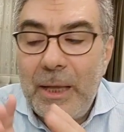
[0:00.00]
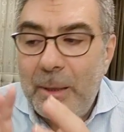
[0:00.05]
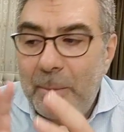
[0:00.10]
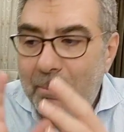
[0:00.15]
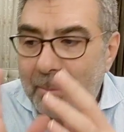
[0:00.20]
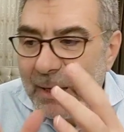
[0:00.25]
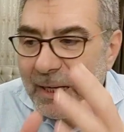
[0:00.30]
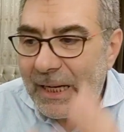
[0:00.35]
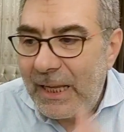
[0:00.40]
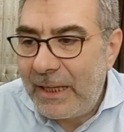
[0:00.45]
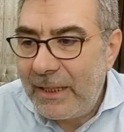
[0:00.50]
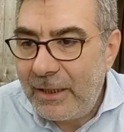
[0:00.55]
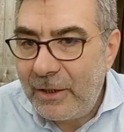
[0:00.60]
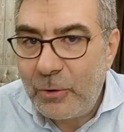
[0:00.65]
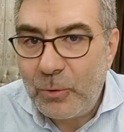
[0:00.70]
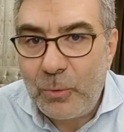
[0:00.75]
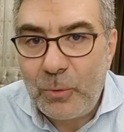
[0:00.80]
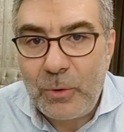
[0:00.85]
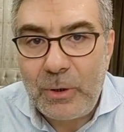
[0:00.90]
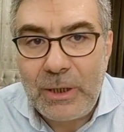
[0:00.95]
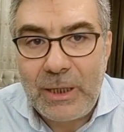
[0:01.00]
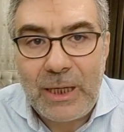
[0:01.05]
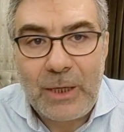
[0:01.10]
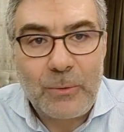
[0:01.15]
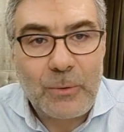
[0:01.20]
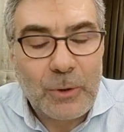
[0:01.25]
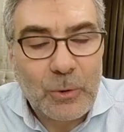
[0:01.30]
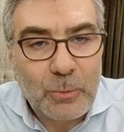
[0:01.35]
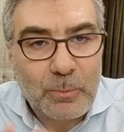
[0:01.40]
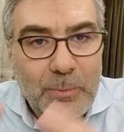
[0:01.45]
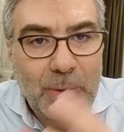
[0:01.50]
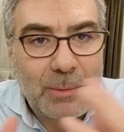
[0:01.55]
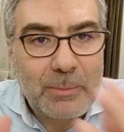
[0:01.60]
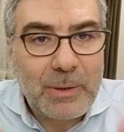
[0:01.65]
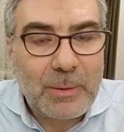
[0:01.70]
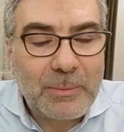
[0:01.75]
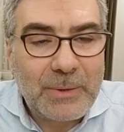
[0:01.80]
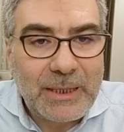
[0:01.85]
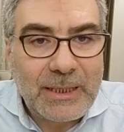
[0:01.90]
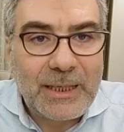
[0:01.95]
ملايين أخرى
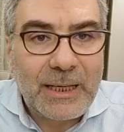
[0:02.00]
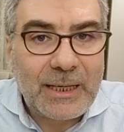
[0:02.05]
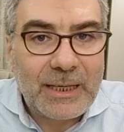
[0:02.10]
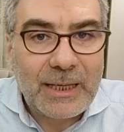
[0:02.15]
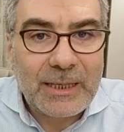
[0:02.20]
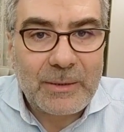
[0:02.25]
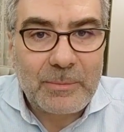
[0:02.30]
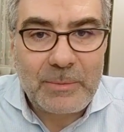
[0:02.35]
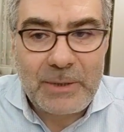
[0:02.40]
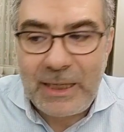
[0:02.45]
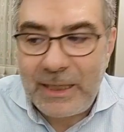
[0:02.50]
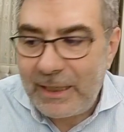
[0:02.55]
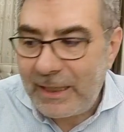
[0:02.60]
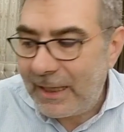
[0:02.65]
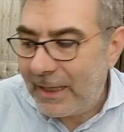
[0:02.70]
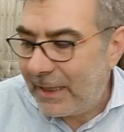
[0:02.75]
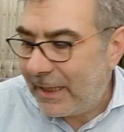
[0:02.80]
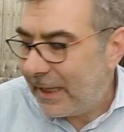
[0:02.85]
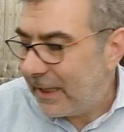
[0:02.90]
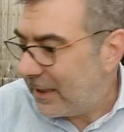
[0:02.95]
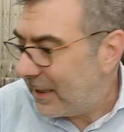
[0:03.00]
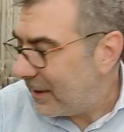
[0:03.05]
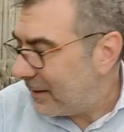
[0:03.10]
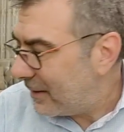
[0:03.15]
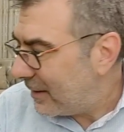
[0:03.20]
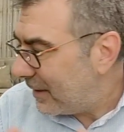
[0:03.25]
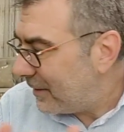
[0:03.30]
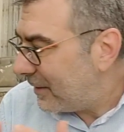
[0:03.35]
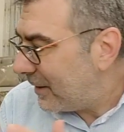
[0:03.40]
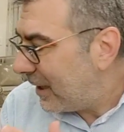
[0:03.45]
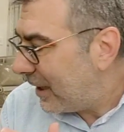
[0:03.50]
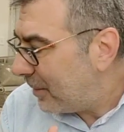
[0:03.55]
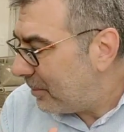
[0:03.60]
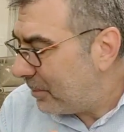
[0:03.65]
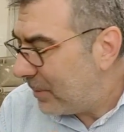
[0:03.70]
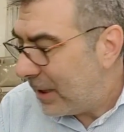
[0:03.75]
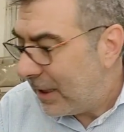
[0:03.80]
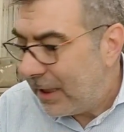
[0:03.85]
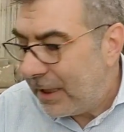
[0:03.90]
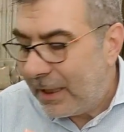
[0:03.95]
وربما مليارات من الخلايا
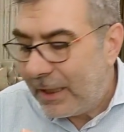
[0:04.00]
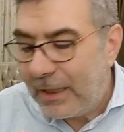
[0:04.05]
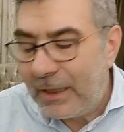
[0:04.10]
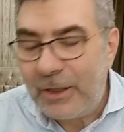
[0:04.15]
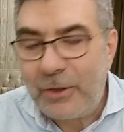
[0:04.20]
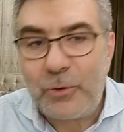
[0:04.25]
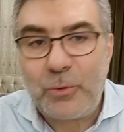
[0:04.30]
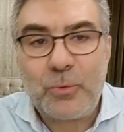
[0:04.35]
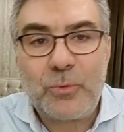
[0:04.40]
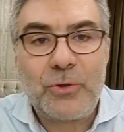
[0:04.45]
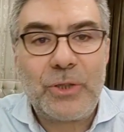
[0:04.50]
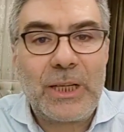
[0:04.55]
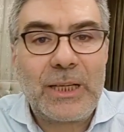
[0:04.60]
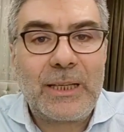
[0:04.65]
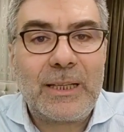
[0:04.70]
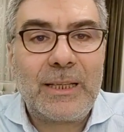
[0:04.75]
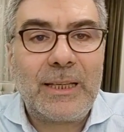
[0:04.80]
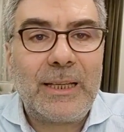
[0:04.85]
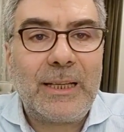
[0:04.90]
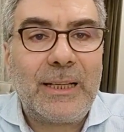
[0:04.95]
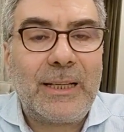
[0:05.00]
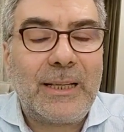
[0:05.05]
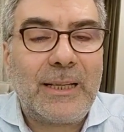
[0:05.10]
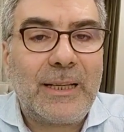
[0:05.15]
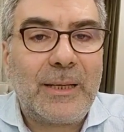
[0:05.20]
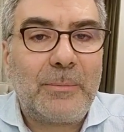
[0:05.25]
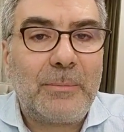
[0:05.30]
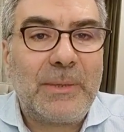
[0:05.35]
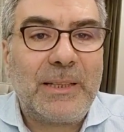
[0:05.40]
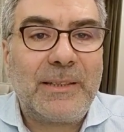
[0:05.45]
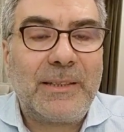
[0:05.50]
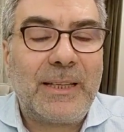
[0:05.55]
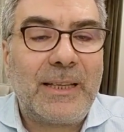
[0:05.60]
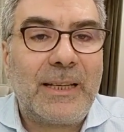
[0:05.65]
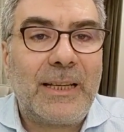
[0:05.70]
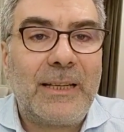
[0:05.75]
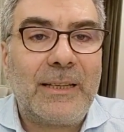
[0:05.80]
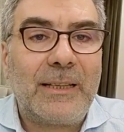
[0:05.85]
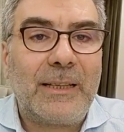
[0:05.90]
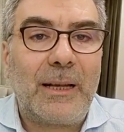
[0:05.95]
تذهب لتشكل
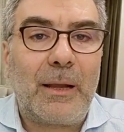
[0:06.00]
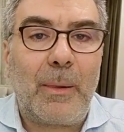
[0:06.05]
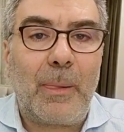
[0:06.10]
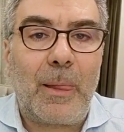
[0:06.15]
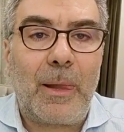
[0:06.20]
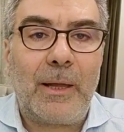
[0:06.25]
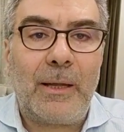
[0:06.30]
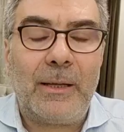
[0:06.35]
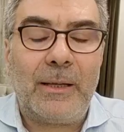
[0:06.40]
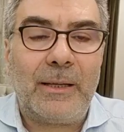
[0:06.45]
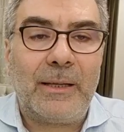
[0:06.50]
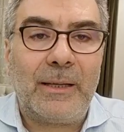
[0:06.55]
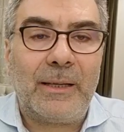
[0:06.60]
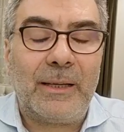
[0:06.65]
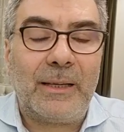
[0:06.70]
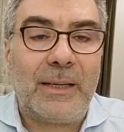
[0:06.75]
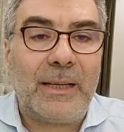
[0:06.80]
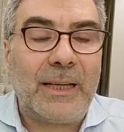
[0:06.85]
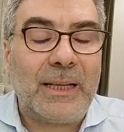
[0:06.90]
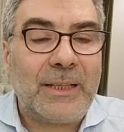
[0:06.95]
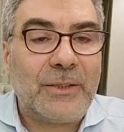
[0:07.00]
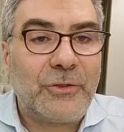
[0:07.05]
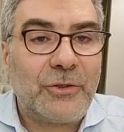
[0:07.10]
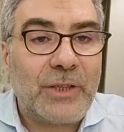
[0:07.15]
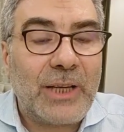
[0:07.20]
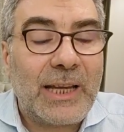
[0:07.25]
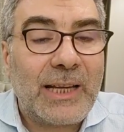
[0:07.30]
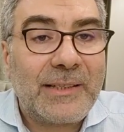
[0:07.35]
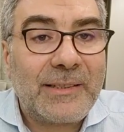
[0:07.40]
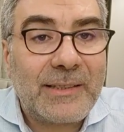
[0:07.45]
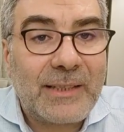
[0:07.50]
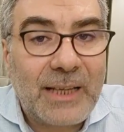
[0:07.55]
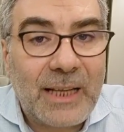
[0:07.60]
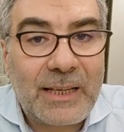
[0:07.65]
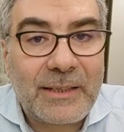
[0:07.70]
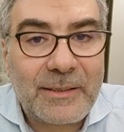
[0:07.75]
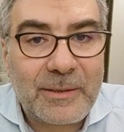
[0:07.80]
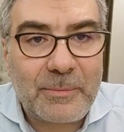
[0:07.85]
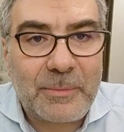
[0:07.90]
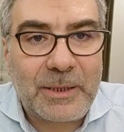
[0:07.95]
مثلا آه، الجهاز
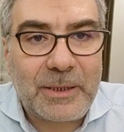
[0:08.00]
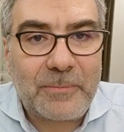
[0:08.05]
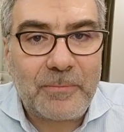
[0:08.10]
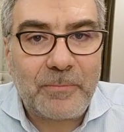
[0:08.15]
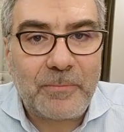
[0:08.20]
الهضمي